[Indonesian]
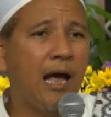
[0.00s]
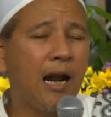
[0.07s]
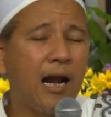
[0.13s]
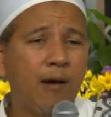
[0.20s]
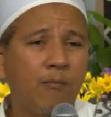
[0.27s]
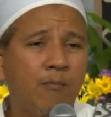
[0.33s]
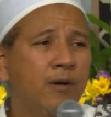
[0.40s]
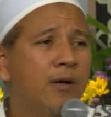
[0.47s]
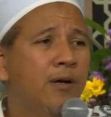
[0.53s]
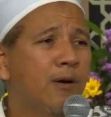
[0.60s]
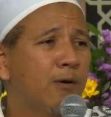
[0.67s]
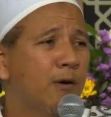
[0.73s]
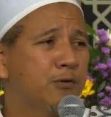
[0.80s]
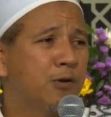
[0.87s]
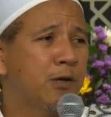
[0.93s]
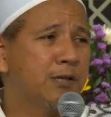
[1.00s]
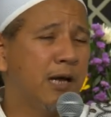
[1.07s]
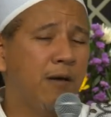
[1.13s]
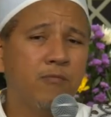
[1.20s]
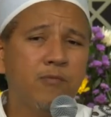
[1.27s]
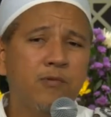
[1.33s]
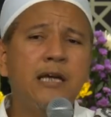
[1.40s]
alam Rasul
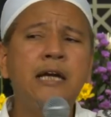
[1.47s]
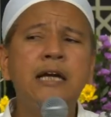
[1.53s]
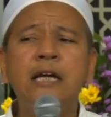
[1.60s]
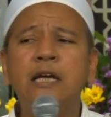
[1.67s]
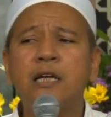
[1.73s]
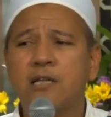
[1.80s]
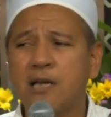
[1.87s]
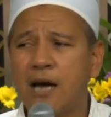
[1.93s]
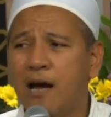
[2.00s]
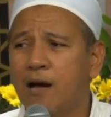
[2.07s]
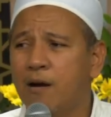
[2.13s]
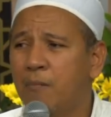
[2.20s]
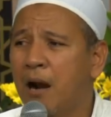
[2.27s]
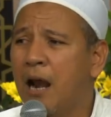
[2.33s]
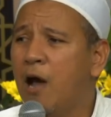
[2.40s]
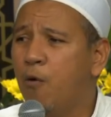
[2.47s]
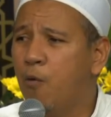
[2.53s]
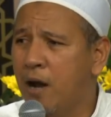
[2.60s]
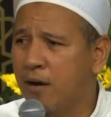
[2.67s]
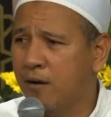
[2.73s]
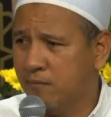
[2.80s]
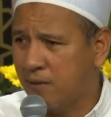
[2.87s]
SAW tidak
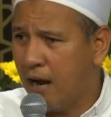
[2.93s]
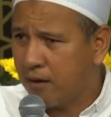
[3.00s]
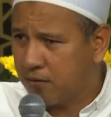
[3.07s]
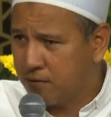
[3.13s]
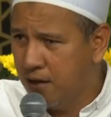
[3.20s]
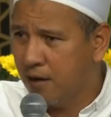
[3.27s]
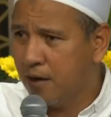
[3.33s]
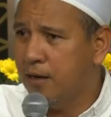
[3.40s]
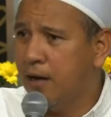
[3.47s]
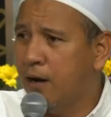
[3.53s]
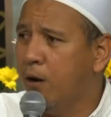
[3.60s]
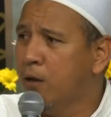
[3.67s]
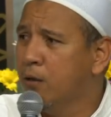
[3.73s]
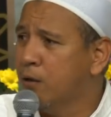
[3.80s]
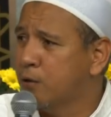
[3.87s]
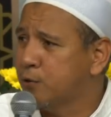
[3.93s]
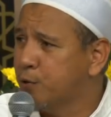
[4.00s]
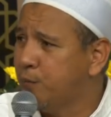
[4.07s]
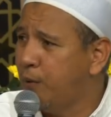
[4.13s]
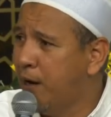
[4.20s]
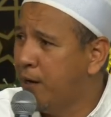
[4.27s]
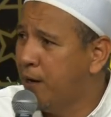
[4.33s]
melawan takdirnya Allah
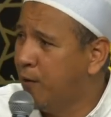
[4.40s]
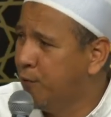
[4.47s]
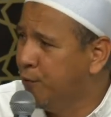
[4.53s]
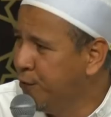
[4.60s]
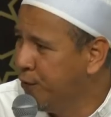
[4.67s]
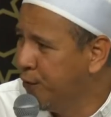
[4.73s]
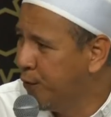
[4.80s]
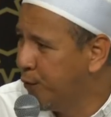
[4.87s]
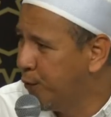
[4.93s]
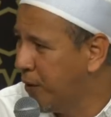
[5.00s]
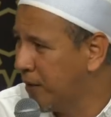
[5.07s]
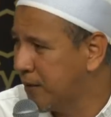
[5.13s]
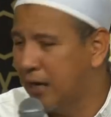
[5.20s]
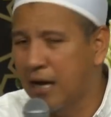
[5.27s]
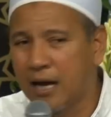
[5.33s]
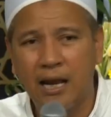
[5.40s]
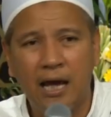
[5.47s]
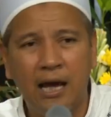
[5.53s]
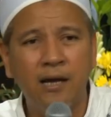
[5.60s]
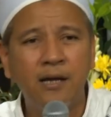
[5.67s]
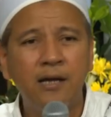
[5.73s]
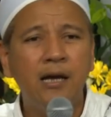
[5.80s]
Subhanahu wa
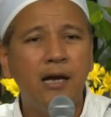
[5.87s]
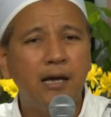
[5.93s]
Ta'ala.